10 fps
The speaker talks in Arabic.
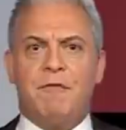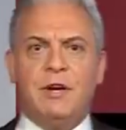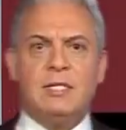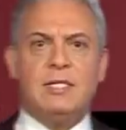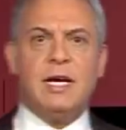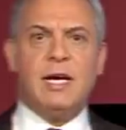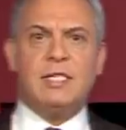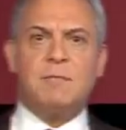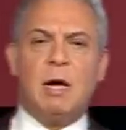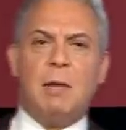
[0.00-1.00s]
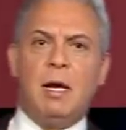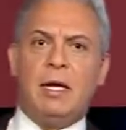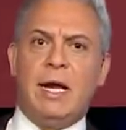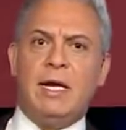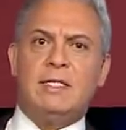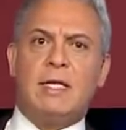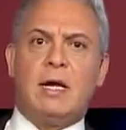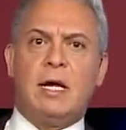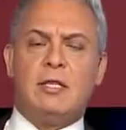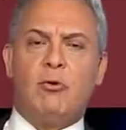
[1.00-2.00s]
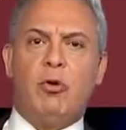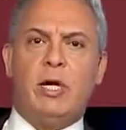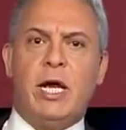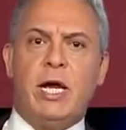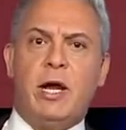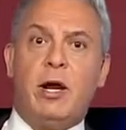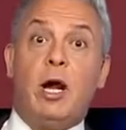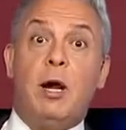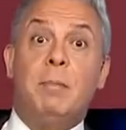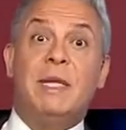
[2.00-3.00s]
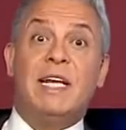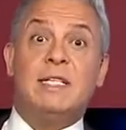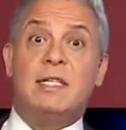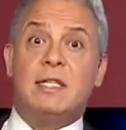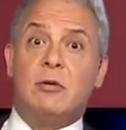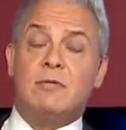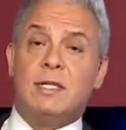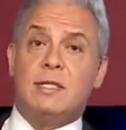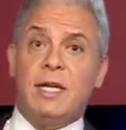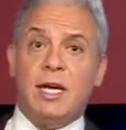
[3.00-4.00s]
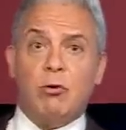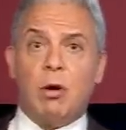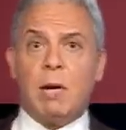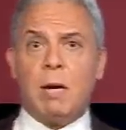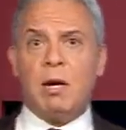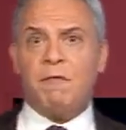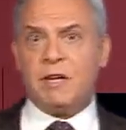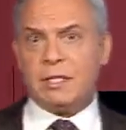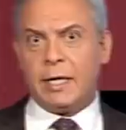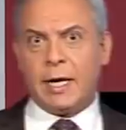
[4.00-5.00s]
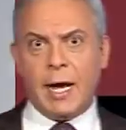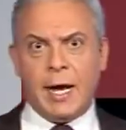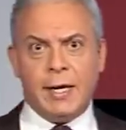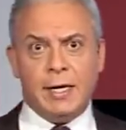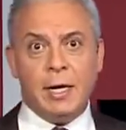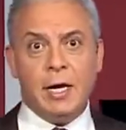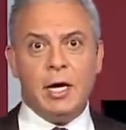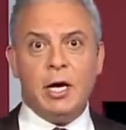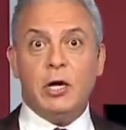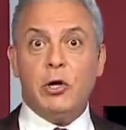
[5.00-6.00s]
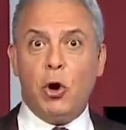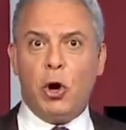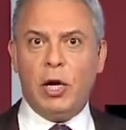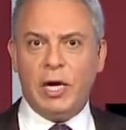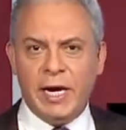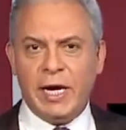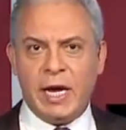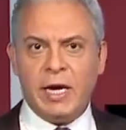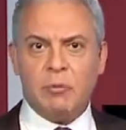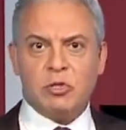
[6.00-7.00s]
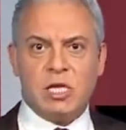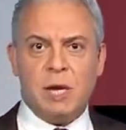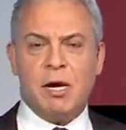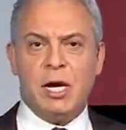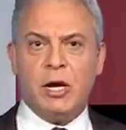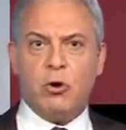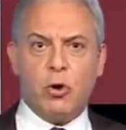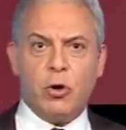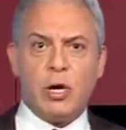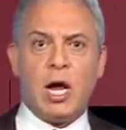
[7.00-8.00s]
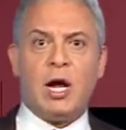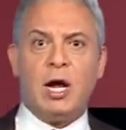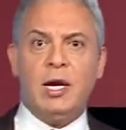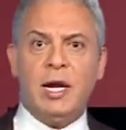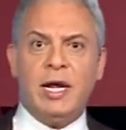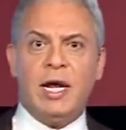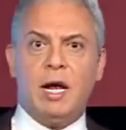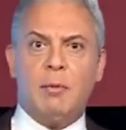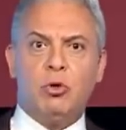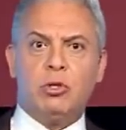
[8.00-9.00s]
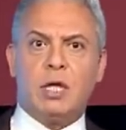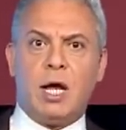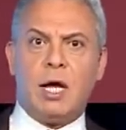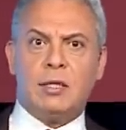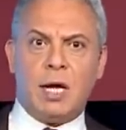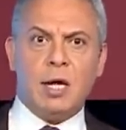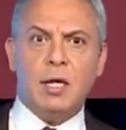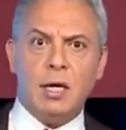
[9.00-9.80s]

فرانسيس بابا الكنيسة الكاثوليكية رقم 266 وبابا الفاتيكان يعلن أن مسلمي الإيجور أقلية مضطهدة